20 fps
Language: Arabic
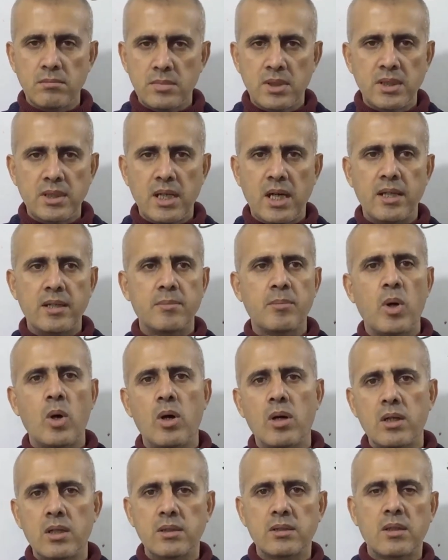يعني
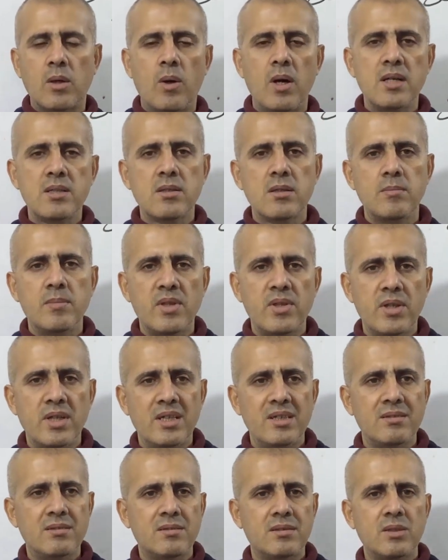مواقع تواصل
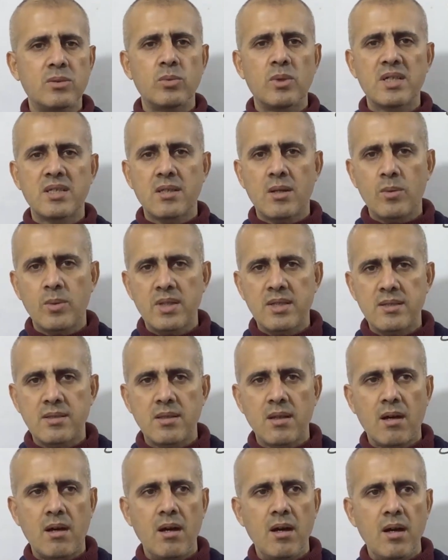مثلا تتواصل ويا
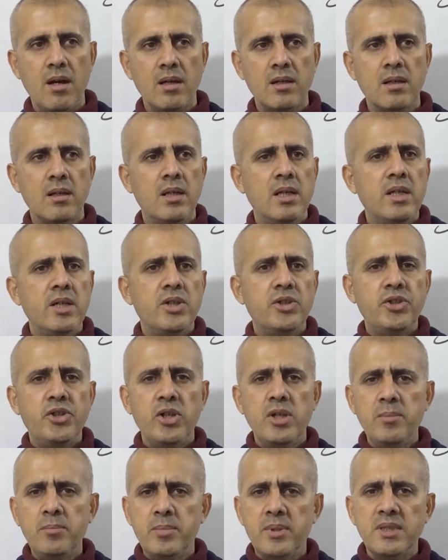اصدقائك
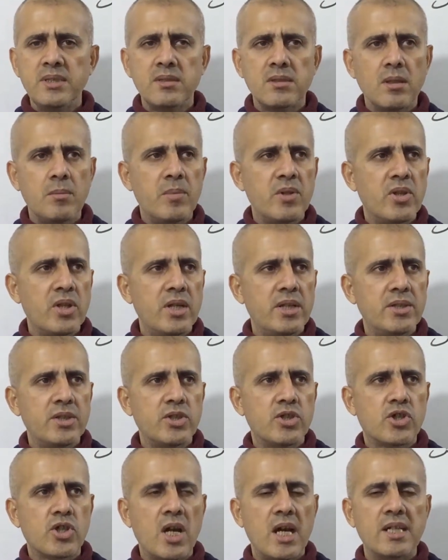تحب انت مثلا
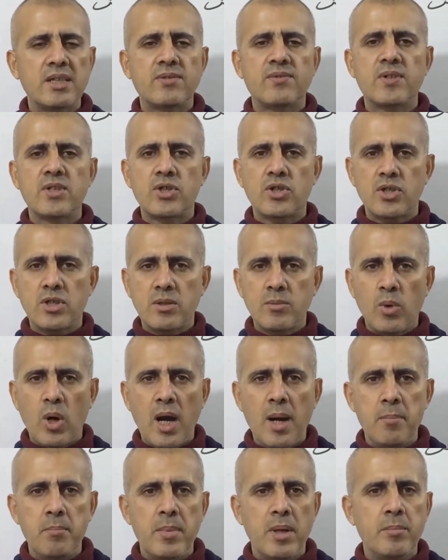تشاهد فد شيء
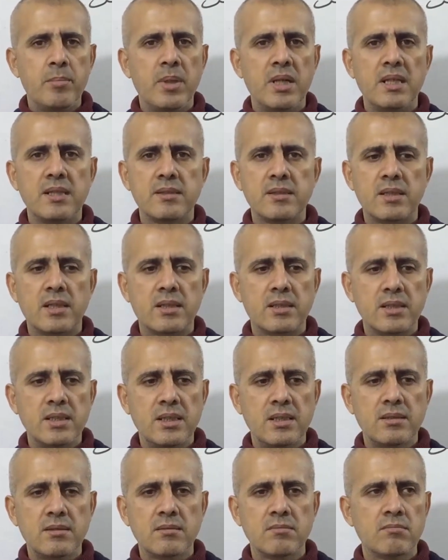محبب
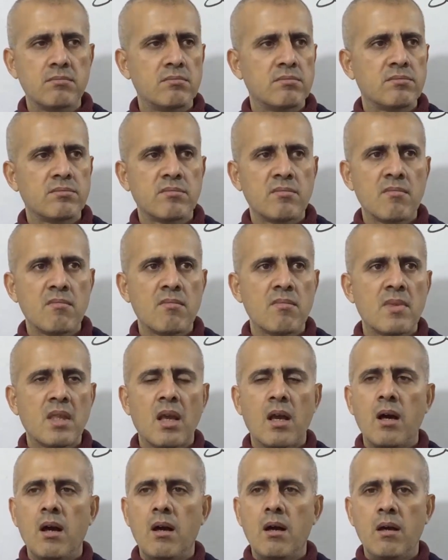بالانترنت
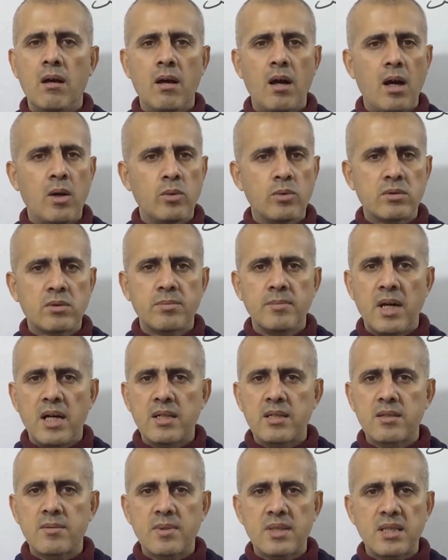آه، او
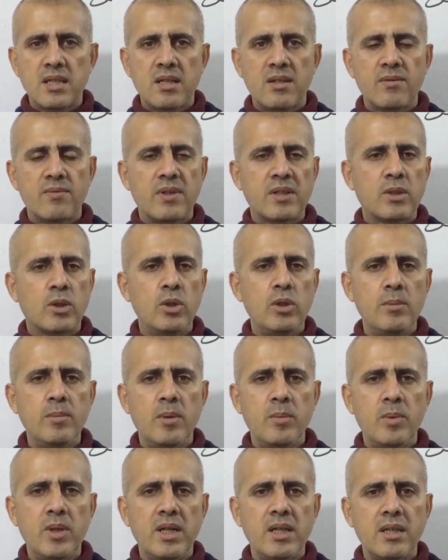تمارس مثلا فد لعبه
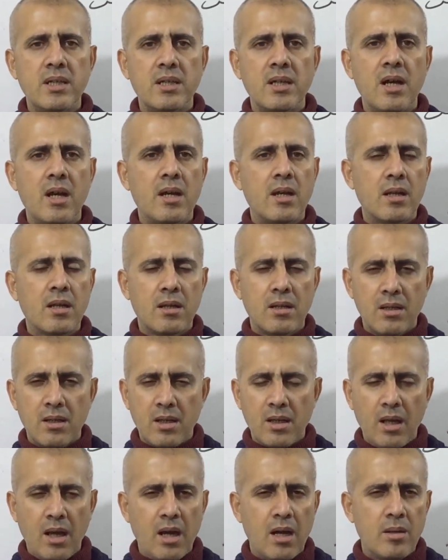معينه هاي
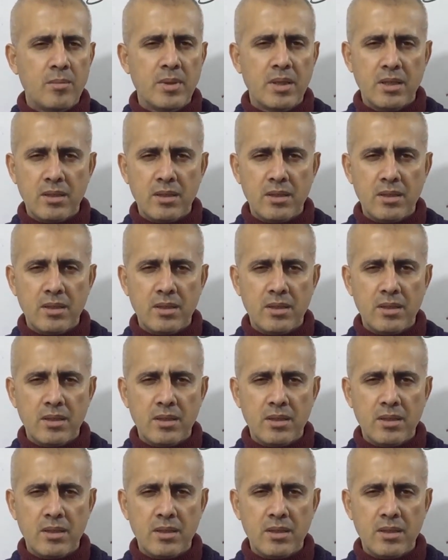الالعاب